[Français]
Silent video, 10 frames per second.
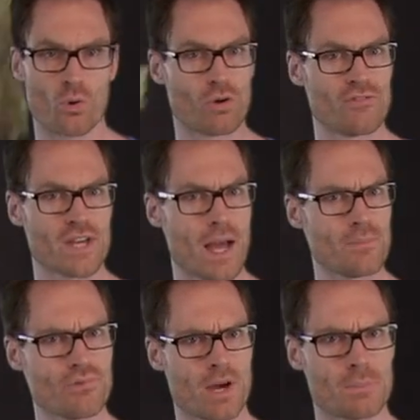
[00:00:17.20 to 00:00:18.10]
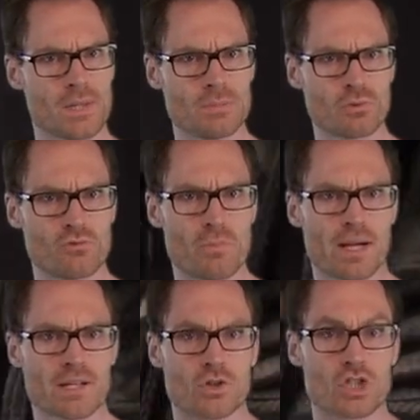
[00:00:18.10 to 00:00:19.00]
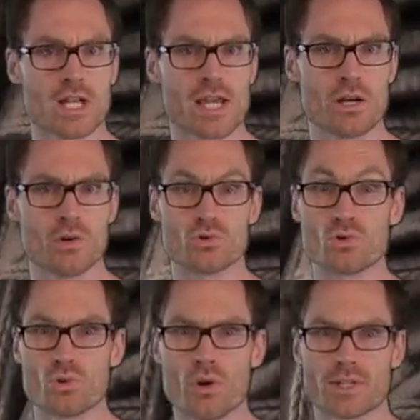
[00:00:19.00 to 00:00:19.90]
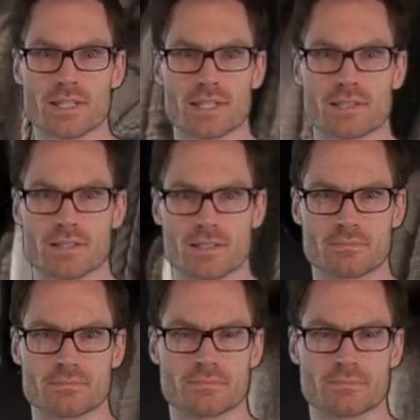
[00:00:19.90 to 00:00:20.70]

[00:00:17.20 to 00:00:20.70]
On refait un point rapide pour vous parler de Shay, le tueur d'assassins.